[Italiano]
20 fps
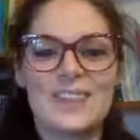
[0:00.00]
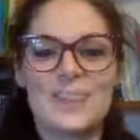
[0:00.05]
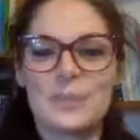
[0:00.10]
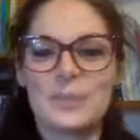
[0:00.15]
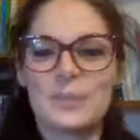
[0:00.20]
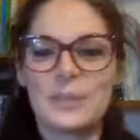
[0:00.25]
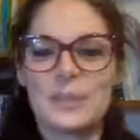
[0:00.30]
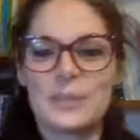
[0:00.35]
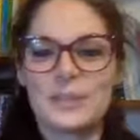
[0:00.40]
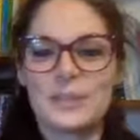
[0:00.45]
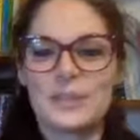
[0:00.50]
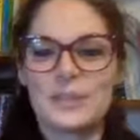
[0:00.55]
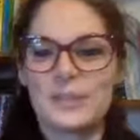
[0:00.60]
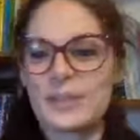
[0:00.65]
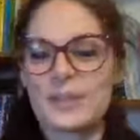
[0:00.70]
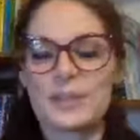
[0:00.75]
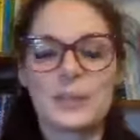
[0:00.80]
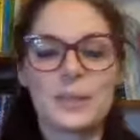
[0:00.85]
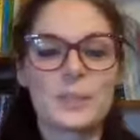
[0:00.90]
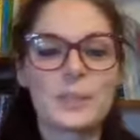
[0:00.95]
una,
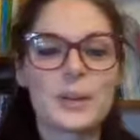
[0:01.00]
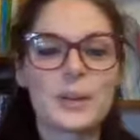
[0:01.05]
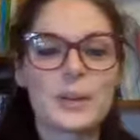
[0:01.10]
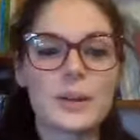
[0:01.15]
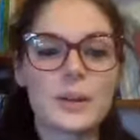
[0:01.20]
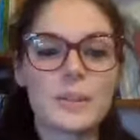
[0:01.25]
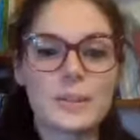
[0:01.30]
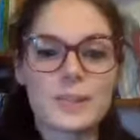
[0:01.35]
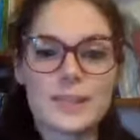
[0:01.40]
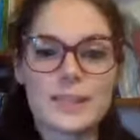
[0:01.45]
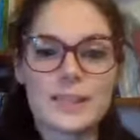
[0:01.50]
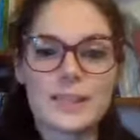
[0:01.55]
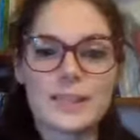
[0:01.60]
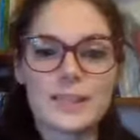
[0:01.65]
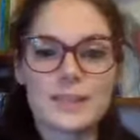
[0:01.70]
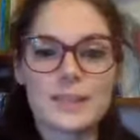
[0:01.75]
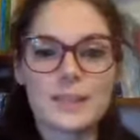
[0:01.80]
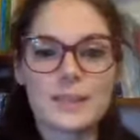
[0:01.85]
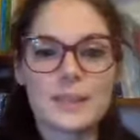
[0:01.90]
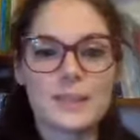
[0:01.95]
faccio una piccola
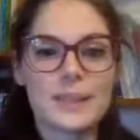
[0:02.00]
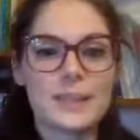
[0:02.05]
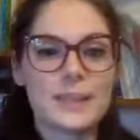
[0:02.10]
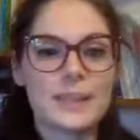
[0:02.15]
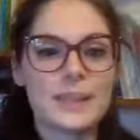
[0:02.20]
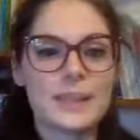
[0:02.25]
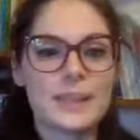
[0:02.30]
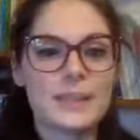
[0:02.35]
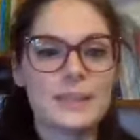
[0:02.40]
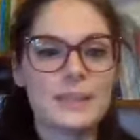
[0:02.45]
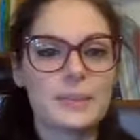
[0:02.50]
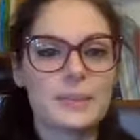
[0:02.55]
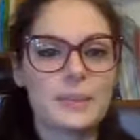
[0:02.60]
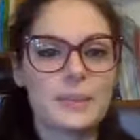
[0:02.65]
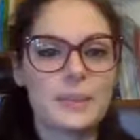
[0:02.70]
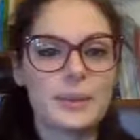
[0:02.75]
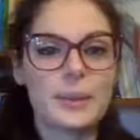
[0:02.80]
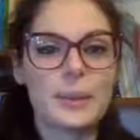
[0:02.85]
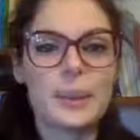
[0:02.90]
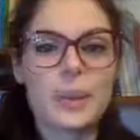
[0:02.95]
presentazione per chi non
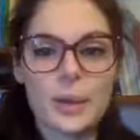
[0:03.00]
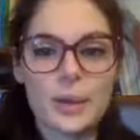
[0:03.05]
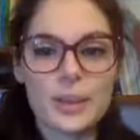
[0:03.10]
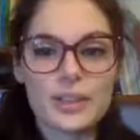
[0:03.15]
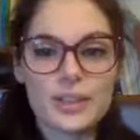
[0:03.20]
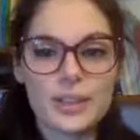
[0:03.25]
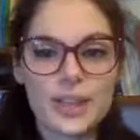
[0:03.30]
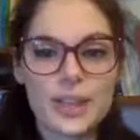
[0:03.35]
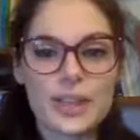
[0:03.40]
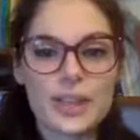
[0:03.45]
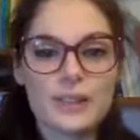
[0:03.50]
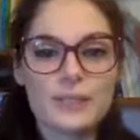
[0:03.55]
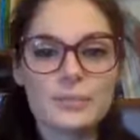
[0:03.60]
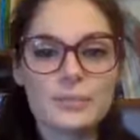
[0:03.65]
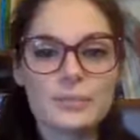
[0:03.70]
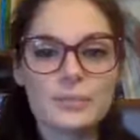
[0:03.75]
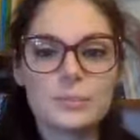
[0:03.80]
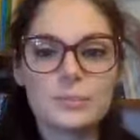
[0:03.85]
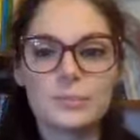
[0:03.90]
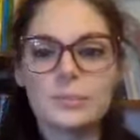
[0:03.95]
mi conosce,
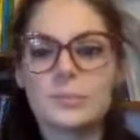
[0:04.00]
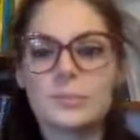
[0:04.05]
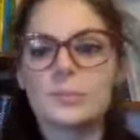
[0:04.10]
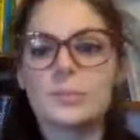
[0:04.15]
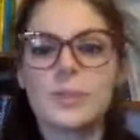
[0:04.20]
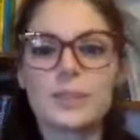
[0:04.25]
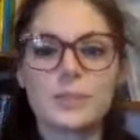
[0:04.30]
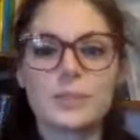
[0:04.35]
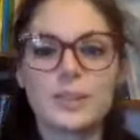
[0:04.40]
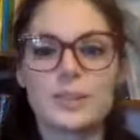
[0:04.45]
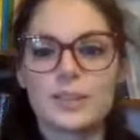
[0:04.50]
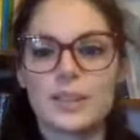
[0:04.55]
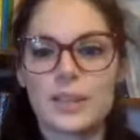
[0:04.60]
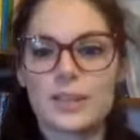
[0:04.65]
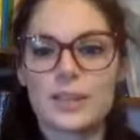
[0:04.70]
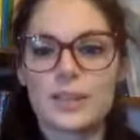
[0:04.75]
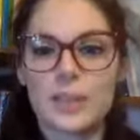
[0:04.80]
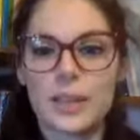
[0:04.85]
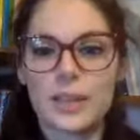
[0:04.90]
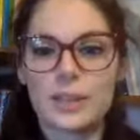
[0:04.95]
così
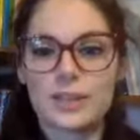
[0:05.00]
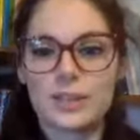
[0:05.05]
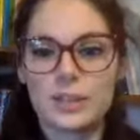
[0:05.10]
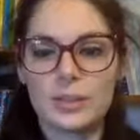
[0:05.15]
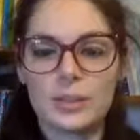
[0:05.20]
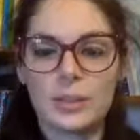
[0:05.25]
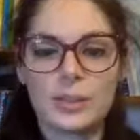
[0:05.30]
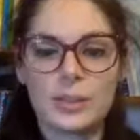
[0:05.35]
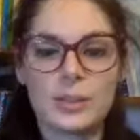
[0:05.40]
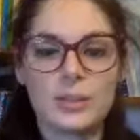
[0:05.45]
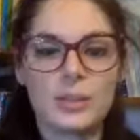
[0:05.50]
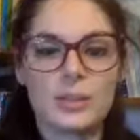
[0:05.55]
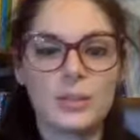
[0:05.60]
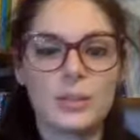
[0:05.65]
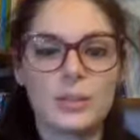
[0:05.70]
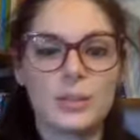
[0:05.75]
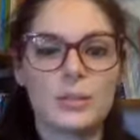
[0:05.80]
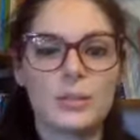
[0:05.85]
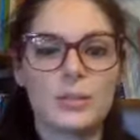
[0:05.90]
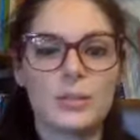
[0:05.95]
intanto magari si collega
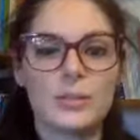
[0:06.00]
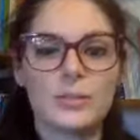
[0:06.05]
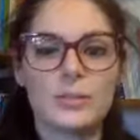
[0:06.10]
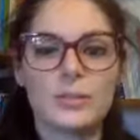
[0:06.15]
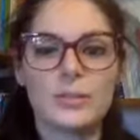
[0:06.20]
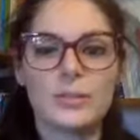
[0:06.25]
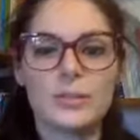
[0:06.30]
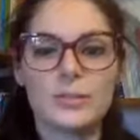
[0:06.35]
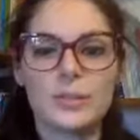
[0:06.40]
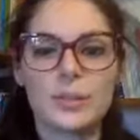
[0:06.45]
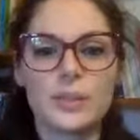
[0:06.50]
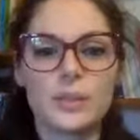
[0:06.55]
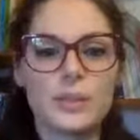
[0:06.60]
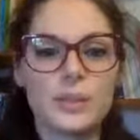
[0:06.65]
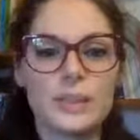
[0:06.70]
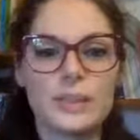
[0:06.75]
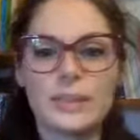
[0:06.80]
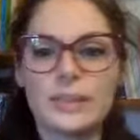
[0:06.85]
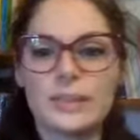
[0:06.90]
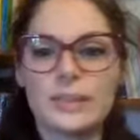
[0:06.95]
ancora qualcuno
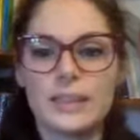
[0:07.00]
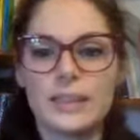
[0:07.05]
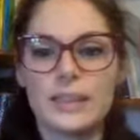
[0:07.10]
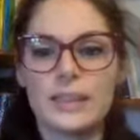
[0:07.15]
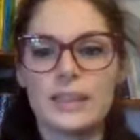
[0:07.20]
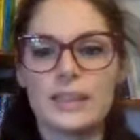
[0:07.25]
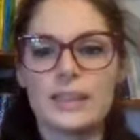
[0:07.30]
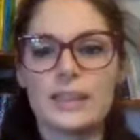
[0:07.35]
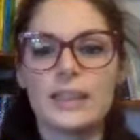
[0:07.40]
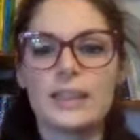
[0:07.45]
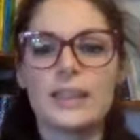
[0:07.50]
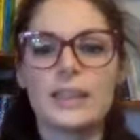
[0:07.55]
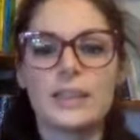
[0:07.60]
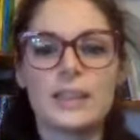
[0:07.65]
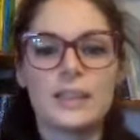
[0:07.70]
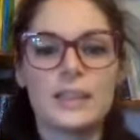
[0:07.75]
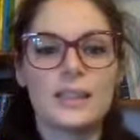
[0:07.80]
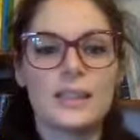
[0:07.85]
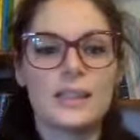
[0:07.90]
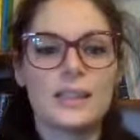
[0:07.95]
eventualmente
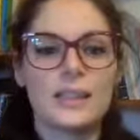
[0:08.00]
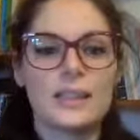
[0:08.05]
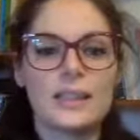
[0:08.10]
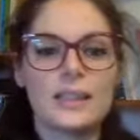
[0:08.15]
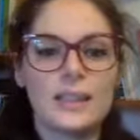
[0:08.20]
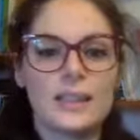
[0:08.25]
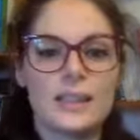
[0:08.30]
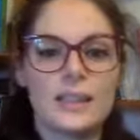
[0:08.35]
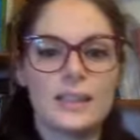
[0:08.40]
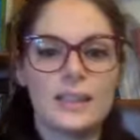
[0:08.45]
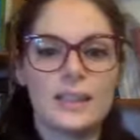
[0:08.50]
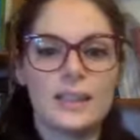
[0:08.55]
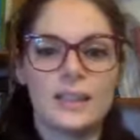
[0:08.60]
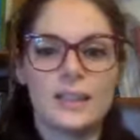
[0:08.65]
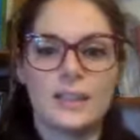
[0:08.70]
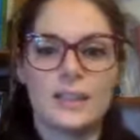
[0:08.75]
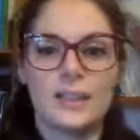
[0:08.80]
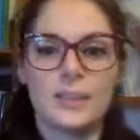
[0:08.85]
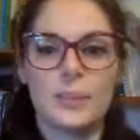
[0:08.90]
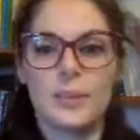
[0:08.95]

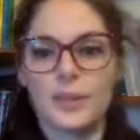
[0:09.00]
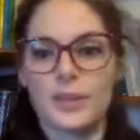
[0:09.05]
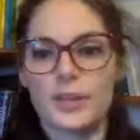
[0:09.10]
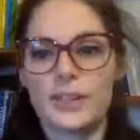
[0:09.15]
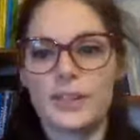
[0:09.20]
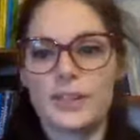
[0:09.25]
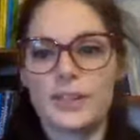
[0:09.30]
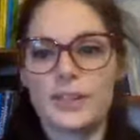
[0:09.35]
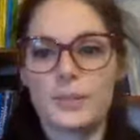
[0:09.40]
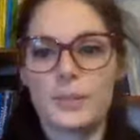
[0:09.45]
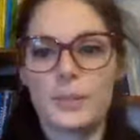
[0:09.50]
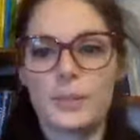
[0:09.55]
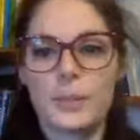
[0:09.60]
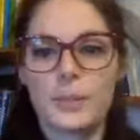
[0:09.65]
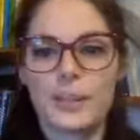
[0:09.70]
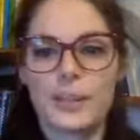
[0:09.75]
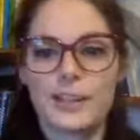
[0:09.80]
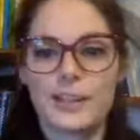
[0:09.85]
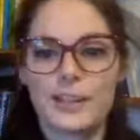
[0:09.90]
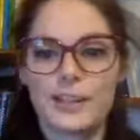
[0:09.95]
e poi iniziamo a
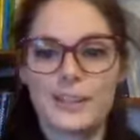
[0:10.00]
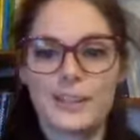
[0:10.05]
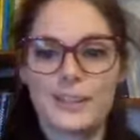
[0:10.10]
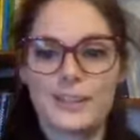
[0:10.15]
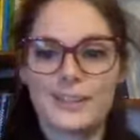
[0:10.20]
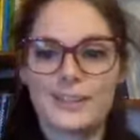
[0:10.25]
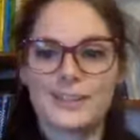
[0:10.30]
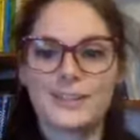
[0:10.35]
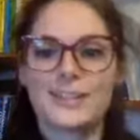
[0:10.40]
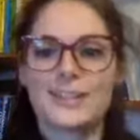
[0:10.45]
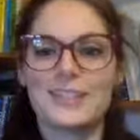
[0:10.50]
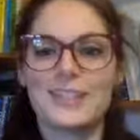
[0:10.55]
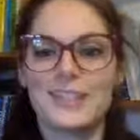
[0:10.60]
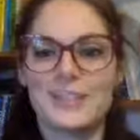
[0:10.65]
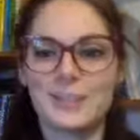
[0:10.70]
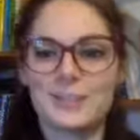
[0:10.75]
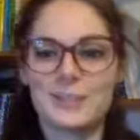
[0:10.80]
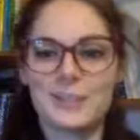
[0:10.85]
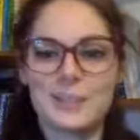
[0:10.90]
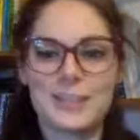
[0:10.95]
parlare delle
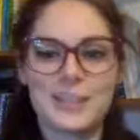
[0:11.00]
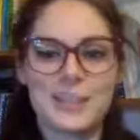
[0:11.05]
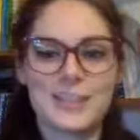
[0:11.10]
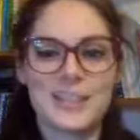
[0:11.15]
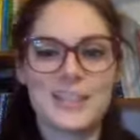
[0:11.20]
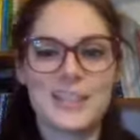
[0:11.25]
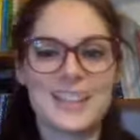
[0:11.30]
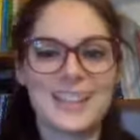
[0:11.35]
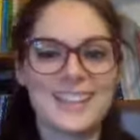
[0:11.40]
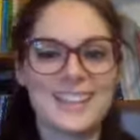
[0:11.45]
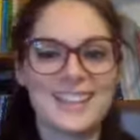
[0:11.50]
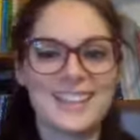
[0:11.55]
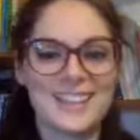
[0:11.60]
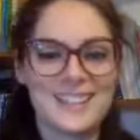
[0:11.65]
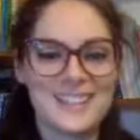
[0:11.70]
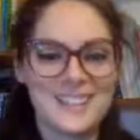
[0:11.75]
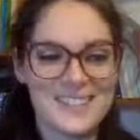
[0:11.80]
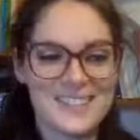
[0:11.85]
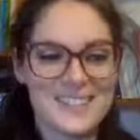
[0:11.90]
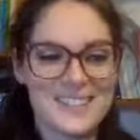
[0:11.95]
cose interessanti
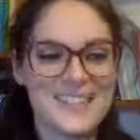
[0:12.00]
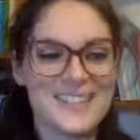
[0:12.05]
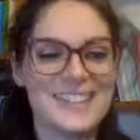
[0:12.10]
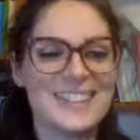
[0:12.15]
di oggi.